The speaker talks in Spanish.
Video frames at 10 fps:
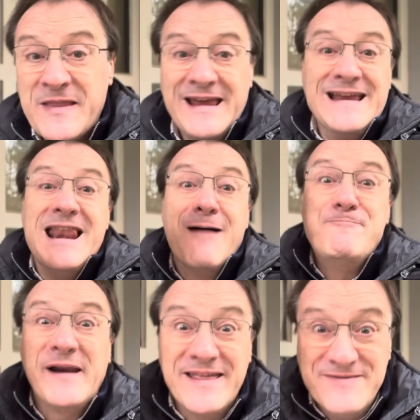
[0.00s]
Y la
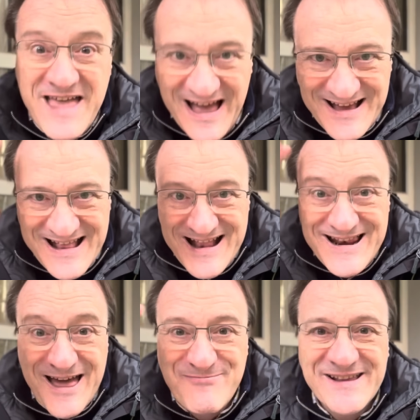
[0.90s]
prenda,
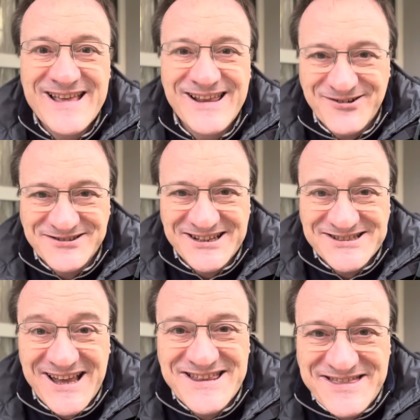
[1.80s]
la prenda le
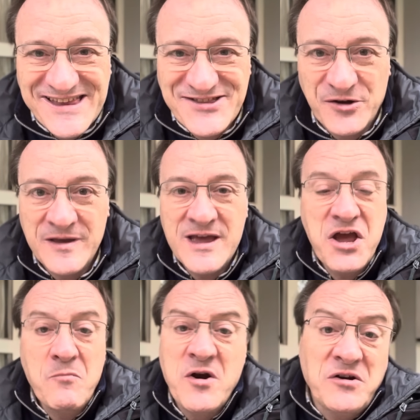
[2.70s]
contesta diciendo,
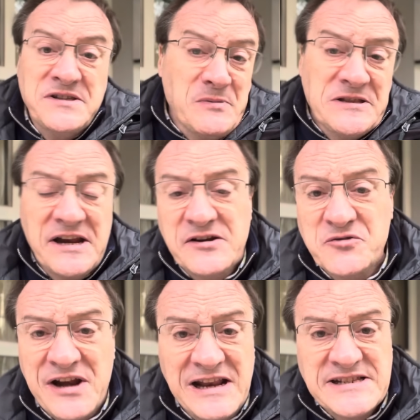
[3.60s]
bueno, el tipo de interés
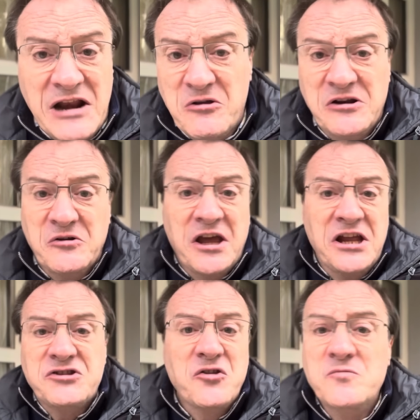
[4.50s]
neutral es algo de lo
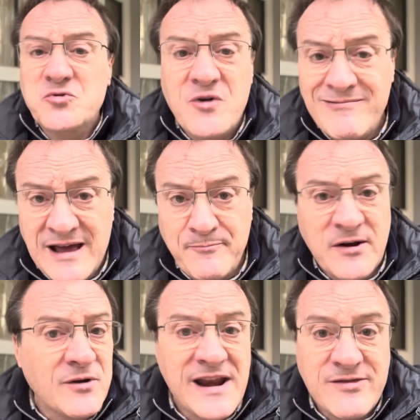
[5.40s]
que todo el mundo habla,
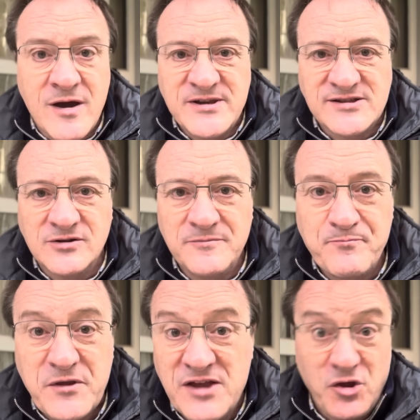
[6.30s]
pero que nadie ha visto.
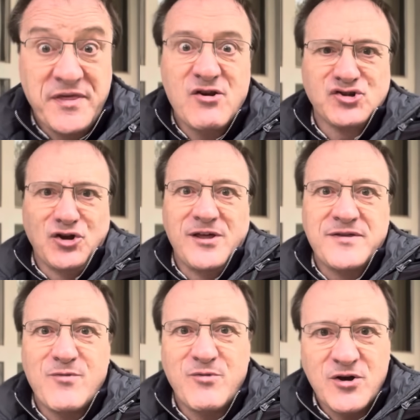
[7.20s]
Y entonces nosotros
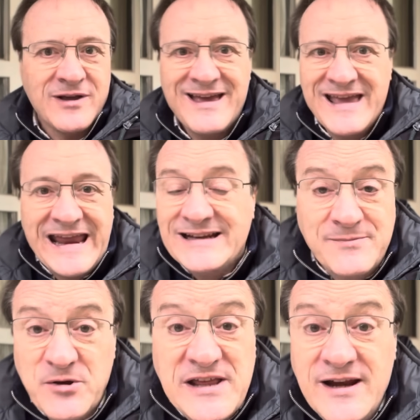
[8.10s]
decimos, bueno, el
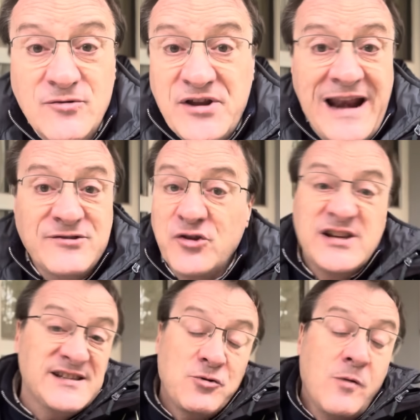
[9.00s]
tipo de interés neutral
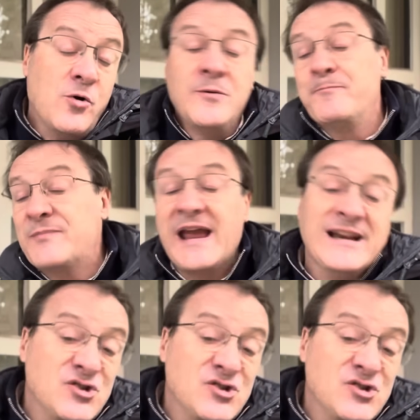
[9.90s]
entonces es como el